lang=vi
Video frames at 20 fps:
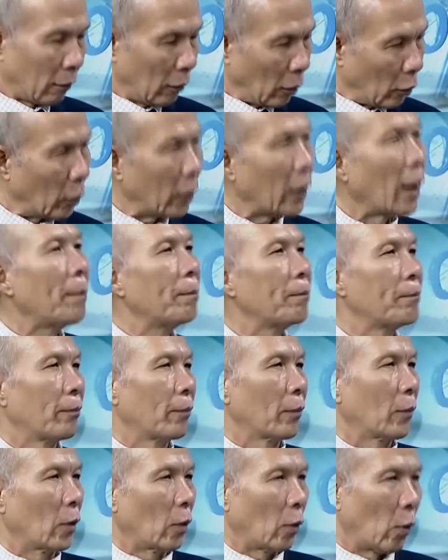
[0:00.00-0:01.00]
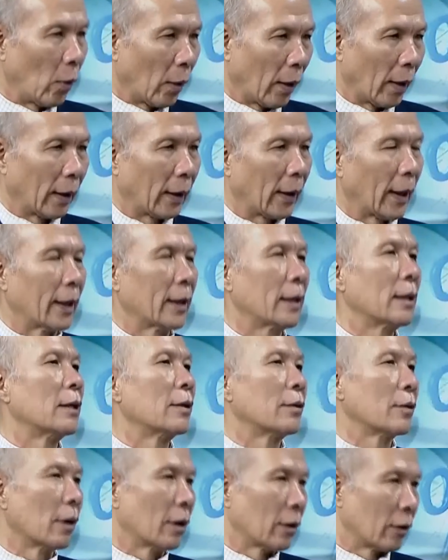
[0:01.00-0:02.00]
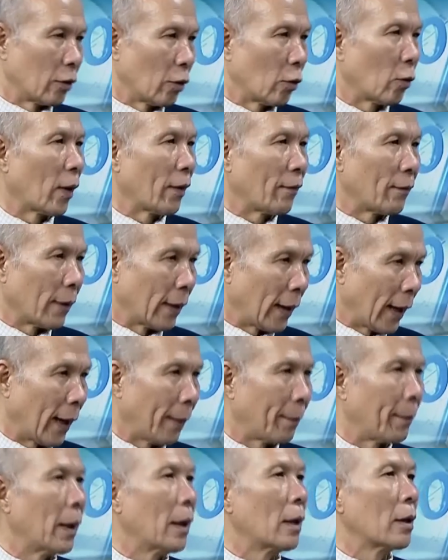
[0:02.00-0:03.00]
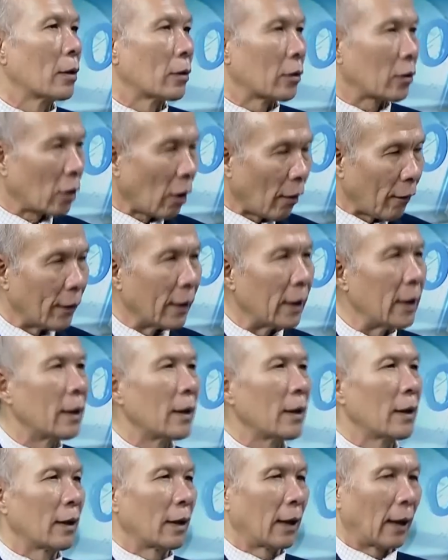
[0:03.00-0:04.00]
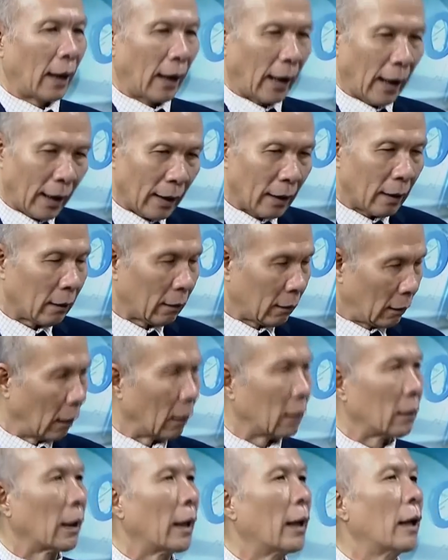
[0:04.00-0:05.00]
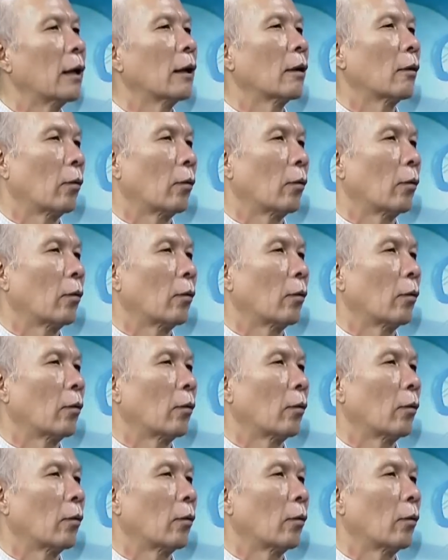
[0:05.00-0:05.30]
tương đối thấp của cái thị trường chứng khoán Việt Nam so với cái thực tế